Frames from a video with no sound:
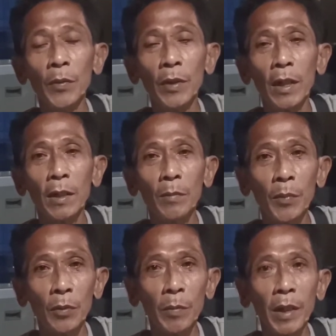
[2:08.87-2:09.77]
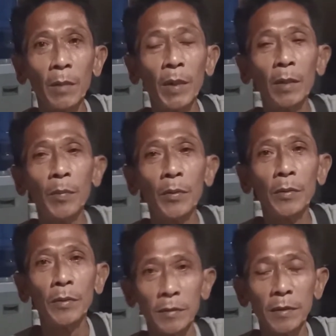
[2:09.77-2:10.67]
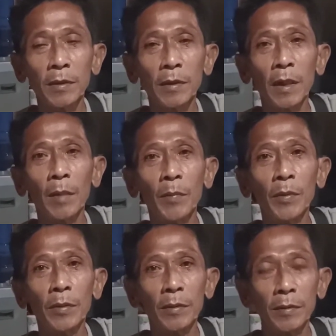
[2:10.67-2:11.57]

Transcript: po ng kung may kapal po. Kaya eh, po,